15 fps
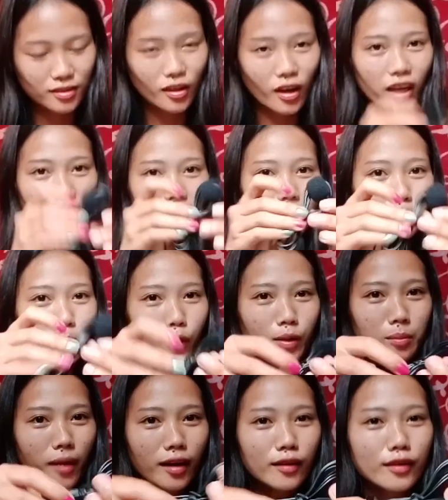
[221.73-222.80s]
So, ayan na po
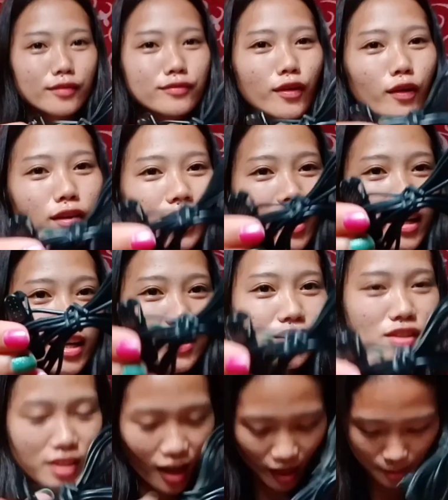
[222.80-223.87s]
yung microphone.
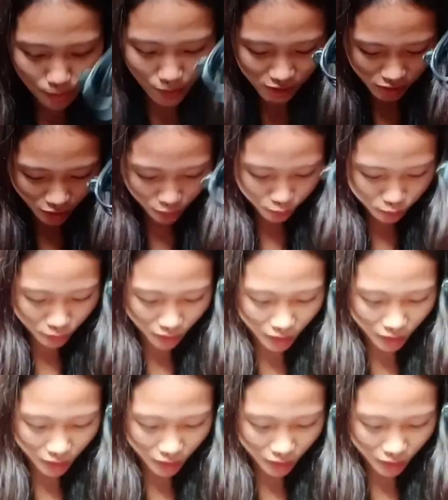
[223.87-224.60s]
Ayan siya. Iba siya yung